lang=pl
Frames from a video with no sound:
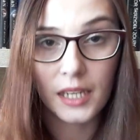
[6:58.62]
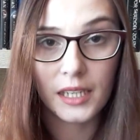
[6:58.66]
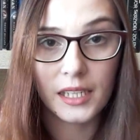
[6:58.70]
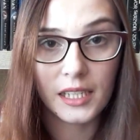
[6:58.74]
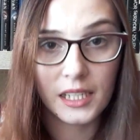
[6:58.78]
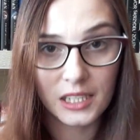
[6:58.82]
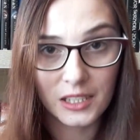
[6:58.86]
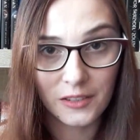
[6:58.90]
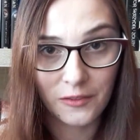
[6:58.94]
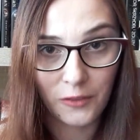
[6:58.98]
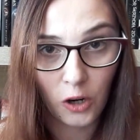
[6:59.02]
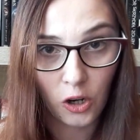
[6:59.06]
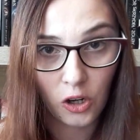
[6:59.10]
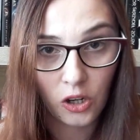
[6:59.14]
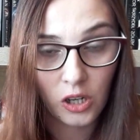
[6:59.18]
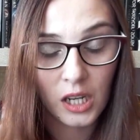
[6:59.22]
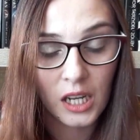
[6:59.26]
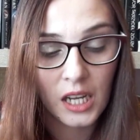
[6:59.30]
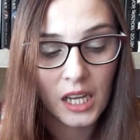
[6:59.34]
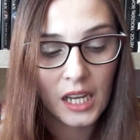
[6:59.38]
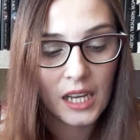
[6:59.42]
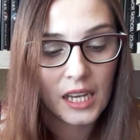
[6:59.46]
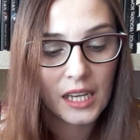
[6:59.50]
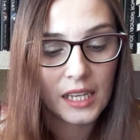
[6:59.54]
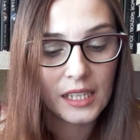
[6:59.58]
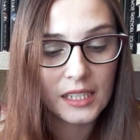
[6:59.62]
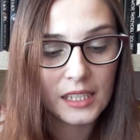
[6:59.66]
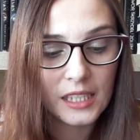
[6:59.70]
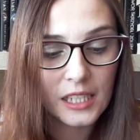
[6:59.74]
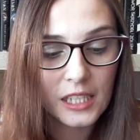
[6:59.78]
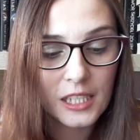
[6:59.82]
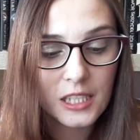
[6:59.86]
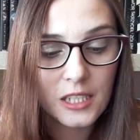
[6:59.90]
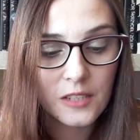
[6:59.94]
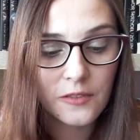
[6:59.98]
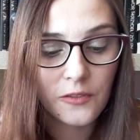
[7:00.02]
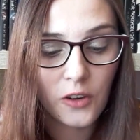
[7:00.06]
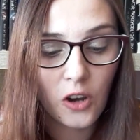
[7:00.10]
jest vlog.
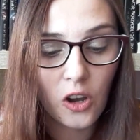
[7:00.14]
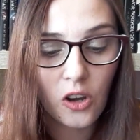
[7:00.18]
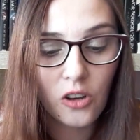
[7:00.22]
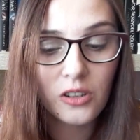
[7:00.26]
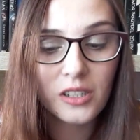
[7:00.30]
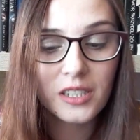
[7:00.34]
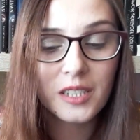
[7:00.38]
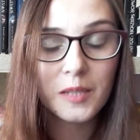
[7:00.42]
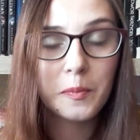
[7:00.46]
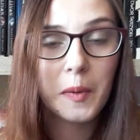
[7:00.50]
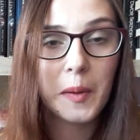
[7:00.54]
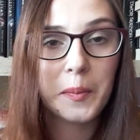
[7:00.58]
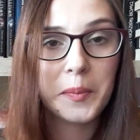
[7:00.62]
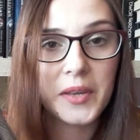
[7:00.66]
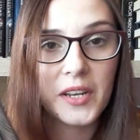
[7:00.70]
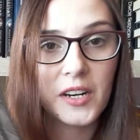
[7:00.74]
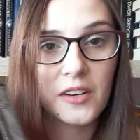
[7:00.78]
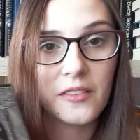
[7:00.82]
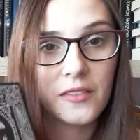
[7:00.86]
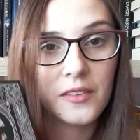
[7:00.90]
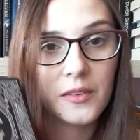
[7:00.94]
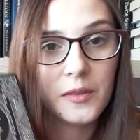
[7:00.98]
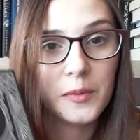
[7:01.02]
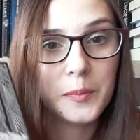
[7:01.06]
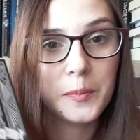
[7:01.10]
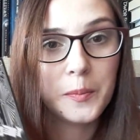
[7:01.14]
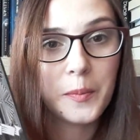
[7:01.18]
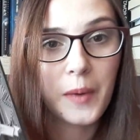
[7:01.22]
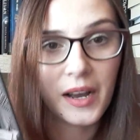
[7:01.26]
Jest vlog z papierowym